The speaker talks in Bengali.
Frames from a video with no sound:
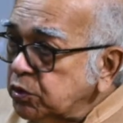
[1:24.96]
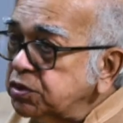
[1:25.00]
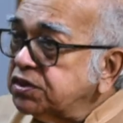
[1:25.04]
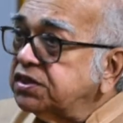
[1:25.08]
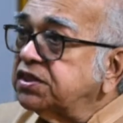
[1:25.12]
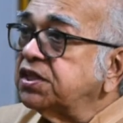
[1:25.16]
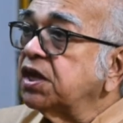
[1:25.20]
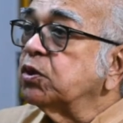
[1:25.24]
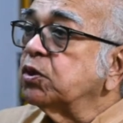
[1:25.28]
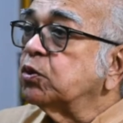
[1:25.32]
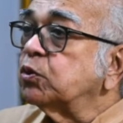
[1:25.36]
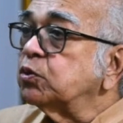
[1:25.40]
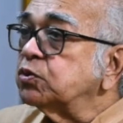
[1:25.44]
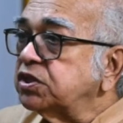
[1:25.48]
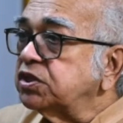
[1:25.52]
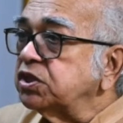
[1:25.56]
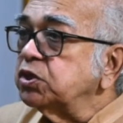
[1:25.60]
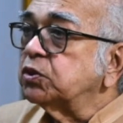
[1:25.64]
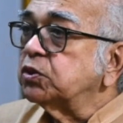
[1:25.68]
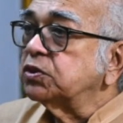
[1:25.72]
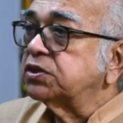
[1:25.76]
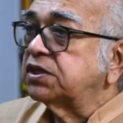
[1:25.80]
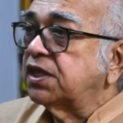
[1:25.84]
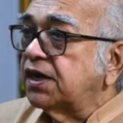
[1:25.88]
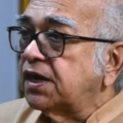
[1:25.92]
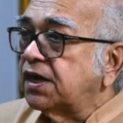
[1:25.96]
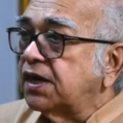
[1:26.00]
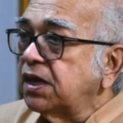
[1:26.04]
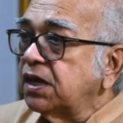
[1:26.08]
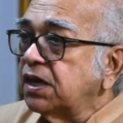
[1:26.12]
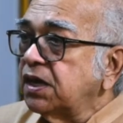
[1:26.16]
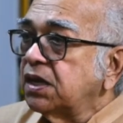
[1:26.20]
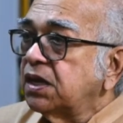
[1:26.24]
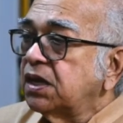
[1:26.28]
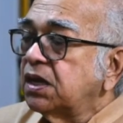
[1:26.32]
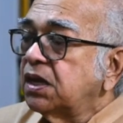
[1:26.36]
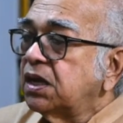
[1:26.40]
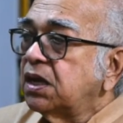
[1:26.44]
মধ্যে গতীয়তা
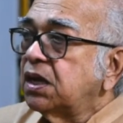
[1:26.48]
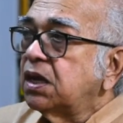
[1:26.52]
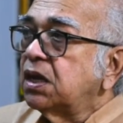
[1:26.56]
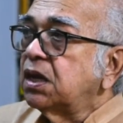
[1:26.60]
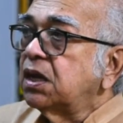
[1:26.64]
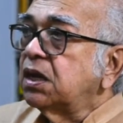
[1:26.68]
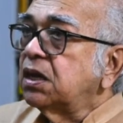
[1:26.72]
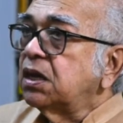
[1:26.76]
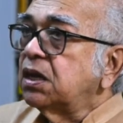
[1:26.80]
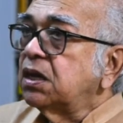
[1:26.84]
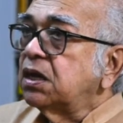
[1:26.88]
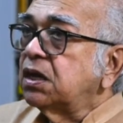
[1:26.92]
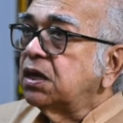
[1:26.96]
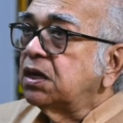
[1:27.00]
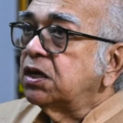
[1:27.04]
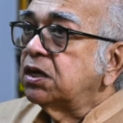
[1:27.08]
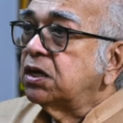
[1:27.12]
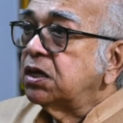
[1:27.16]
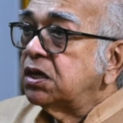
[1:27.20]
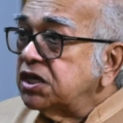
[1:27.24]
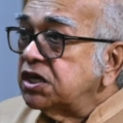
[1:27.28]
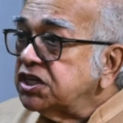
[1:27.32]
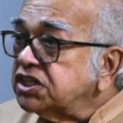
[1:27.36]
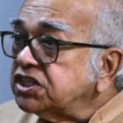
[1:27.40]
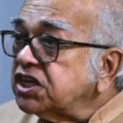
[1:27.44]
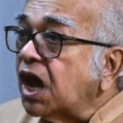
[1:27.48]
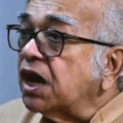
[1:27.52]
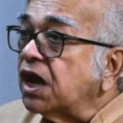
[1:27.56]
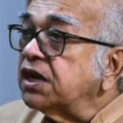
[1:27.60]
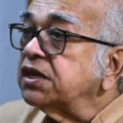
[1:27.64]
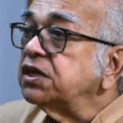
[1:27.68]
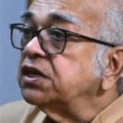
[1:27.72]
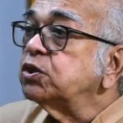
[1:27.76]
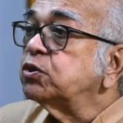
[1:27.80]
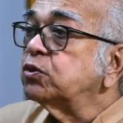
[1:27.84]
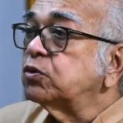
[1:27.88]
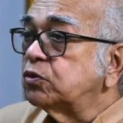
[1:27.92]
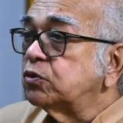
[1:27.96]

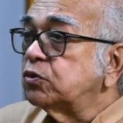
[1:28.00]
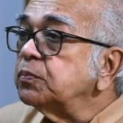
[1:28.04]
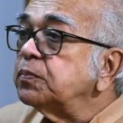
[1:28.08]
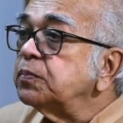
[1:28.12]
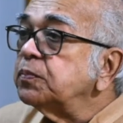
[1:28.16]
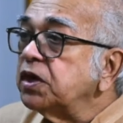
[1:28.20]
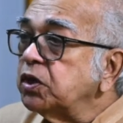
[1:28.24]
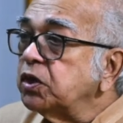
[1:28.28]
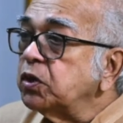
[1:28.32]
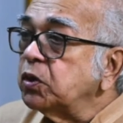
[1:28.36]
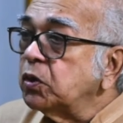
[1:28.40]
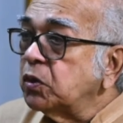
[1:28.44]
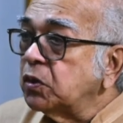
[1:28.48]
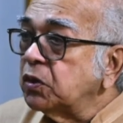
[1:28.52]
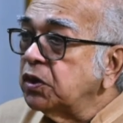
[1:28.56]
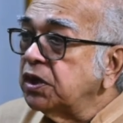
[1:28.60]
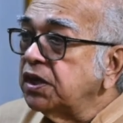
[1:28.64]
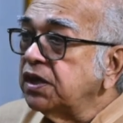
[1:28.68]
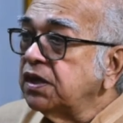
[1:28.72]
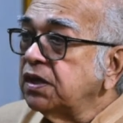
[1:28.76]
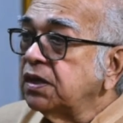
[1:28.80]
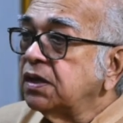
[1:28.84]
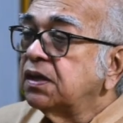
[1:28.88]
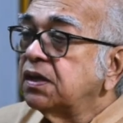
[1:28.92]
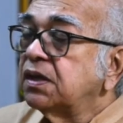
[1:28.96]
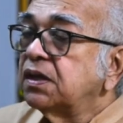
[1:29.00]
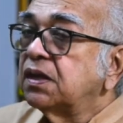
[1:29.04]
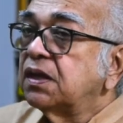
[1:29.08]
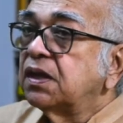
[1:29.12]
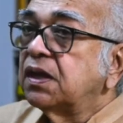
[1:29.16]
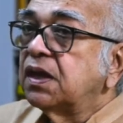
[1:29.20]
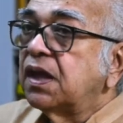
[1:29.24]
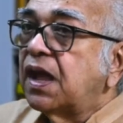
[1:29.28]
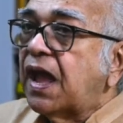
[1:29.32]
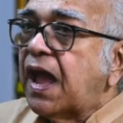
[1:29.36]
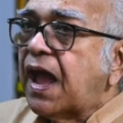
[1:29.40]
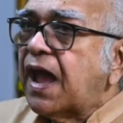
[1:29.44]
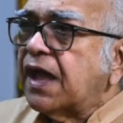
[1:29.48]
শারীরও অভিনয়
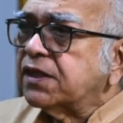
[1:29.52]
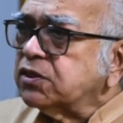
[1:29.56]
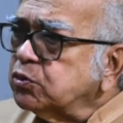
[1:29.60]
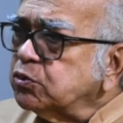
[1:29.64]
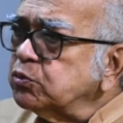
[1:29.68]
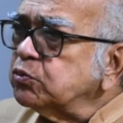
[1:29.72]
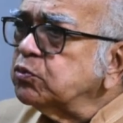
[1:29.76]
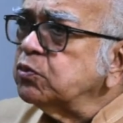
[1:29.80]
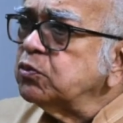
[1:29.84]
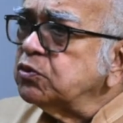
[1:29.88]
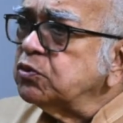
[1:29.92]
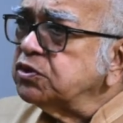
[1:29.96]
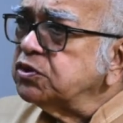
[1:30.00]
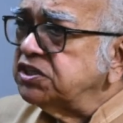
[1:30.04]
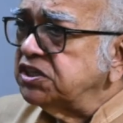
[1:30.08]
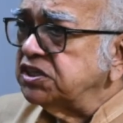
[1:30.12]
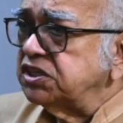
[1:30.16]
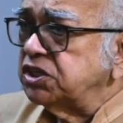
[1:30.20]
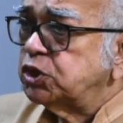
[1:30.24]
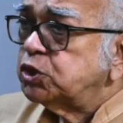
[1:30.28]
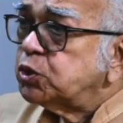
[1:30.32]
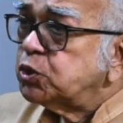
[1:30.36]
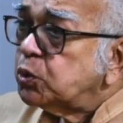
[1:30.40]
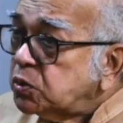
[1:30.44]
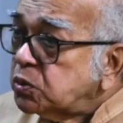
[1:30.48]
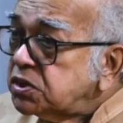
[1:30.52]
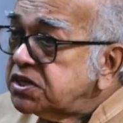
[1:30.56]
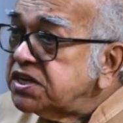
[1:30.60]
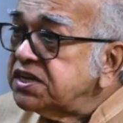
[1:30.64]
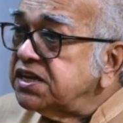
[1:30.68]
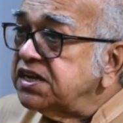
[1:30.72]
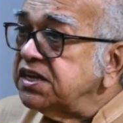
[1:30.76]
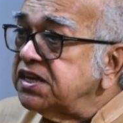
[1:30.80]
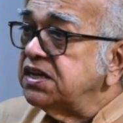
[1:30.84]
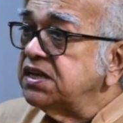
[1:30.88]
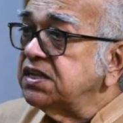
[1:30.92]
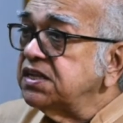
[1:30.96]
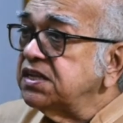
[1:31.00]
এতগুলো জিনিস
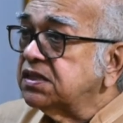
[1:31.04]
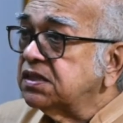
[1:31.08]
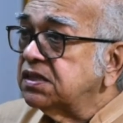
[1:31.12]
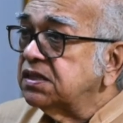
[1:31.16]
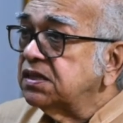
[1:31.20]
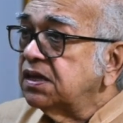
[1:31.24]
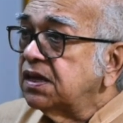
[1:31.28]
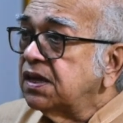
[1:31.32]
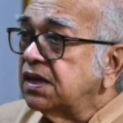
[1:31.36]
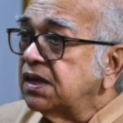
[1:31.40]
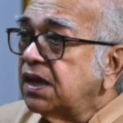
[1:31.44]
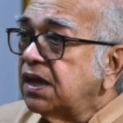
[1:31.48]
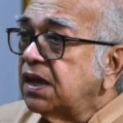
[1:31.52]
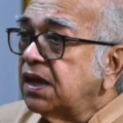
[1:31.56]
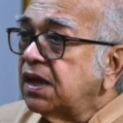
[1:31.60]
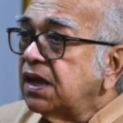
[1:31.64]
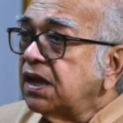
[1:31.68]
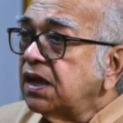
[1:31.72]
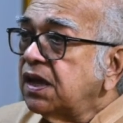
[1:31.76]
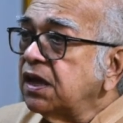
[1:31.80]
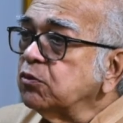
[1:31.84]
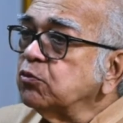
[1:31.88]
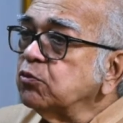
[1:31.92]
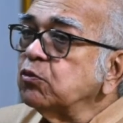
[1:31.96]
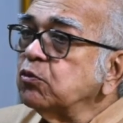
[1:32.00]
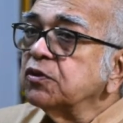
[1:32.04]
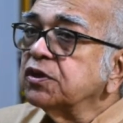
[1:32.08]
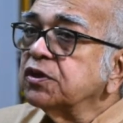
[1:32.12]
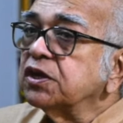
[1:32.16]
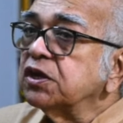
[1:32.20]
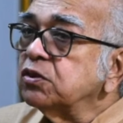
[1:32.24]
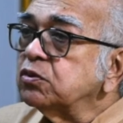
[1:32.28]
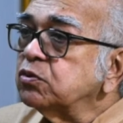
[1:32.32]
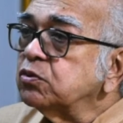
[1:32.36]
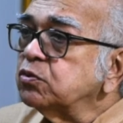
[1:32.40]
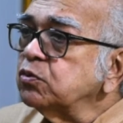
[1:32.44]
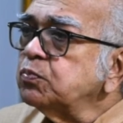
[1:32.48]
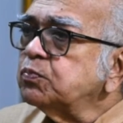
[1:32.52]
সঙ্গীত এগুলো
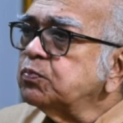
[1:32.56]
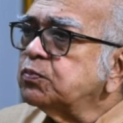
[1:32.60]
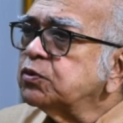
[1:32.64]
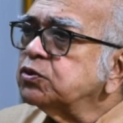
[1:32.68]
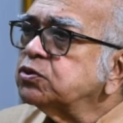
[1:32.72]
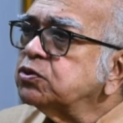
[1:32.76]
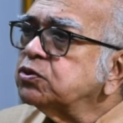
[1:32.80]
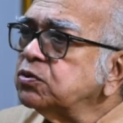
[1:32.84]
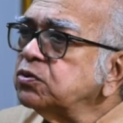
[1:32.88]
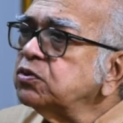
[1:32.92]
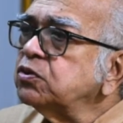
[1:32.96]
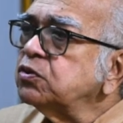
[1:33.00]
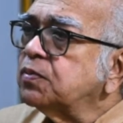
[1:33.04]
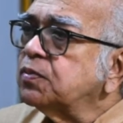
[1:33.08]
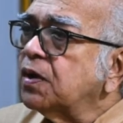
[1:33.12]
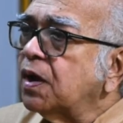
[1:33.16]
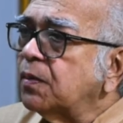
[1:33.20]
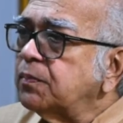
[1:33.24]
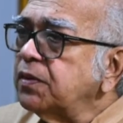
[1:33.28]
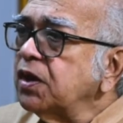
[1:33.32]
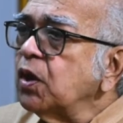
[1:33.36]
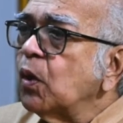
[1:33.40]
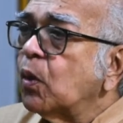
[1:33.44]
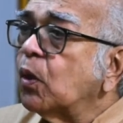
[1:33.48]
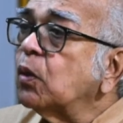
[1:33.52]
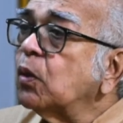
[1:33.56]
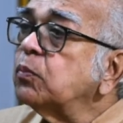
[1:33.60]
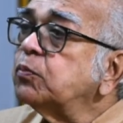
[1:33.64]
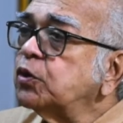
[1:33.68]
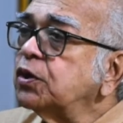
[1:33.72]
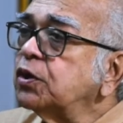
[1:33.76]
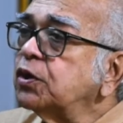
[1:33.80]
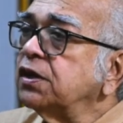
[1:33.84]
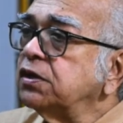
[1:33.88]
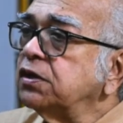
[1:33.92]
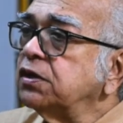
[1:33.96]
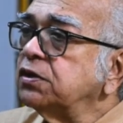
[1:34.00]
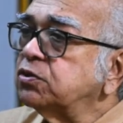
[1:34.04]
কিন্তু প্রচণ্ডভাবে
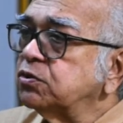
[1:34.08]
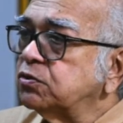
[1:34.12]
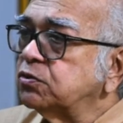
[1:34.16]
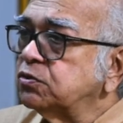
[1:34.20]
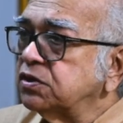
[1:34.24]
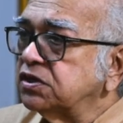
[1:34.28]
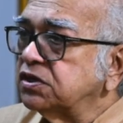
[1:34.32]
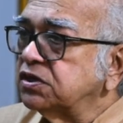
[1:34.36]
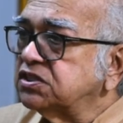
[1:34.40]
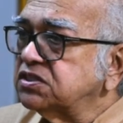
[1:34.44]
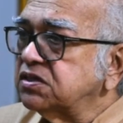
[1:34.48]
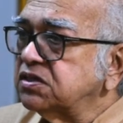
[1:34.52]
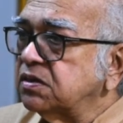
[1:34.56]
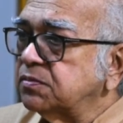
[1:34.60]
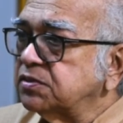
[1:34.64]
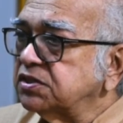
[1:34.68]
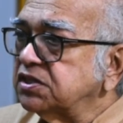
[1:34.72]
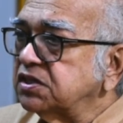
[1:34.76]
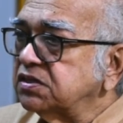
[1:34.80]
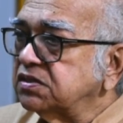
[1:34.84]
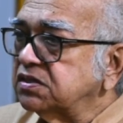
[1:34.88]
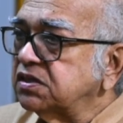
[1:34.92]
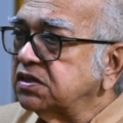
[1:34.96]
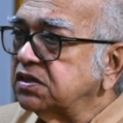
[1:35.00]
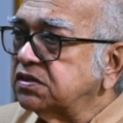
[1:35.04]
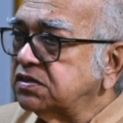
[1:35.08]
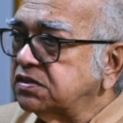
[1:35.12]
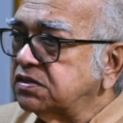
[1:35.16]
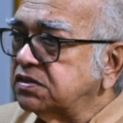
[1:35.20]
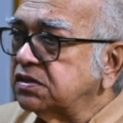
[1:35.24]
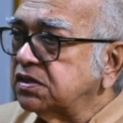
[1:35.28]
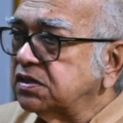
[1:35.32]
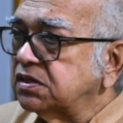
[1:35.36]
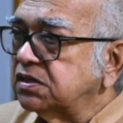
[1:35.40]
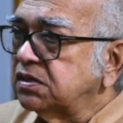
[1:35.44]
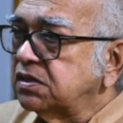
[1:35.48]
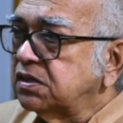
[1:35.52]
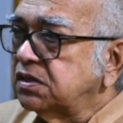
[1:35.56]
অবহেলিত হয়েছে আমাদের
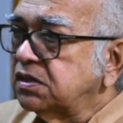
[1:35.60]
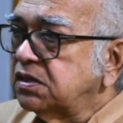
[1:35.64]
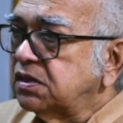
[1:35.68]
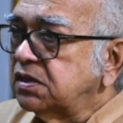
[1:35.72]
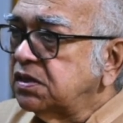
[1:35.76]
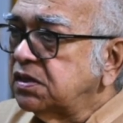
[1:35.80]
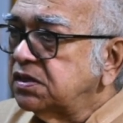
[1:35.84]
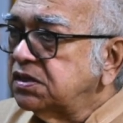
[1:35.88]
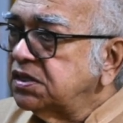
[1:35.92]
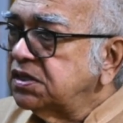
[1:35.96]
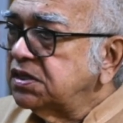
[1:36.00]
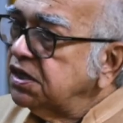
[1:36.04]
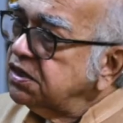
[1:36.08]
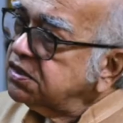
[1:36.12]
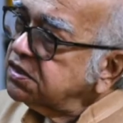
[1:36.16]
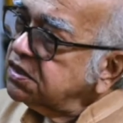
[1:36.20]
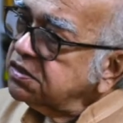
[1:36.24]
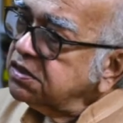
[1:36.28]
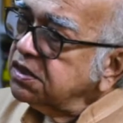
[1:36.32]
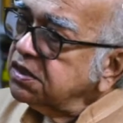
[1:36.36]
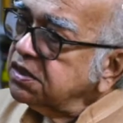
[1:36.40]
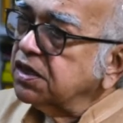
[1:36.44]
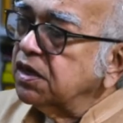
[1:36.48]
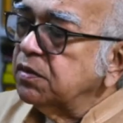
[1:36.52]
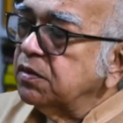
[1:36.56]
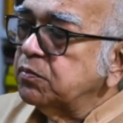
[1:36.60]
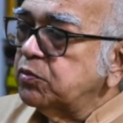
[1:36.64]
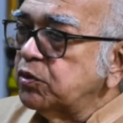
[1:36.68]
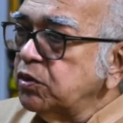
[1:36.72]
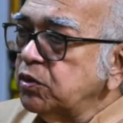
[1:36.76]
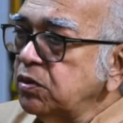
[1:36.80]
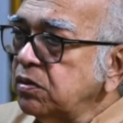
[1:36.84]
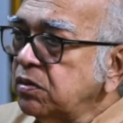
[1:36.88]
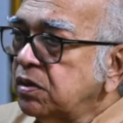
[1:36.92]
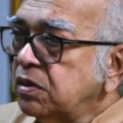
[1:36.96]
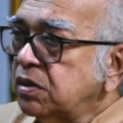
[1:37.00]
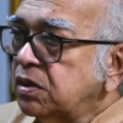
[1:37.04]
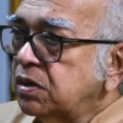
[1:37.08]
থিয়েটারে থিয়েটারটা
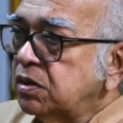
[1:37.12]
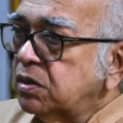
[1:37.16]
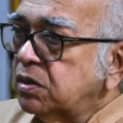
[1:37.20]
কেবল